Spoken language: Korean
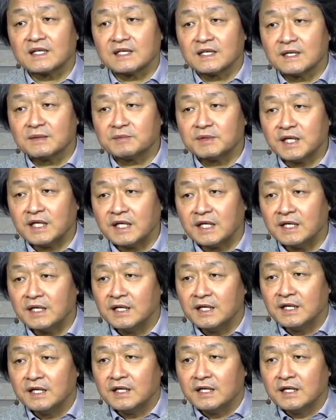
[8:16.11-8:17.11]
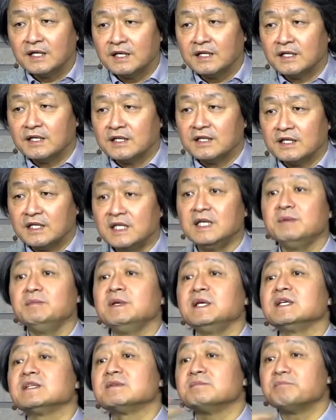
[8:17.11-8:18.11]
때문에
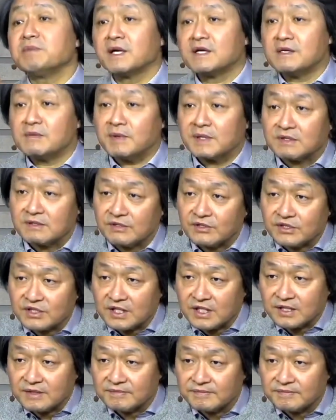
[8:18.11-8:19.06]
이미 심판을 받은 것이다.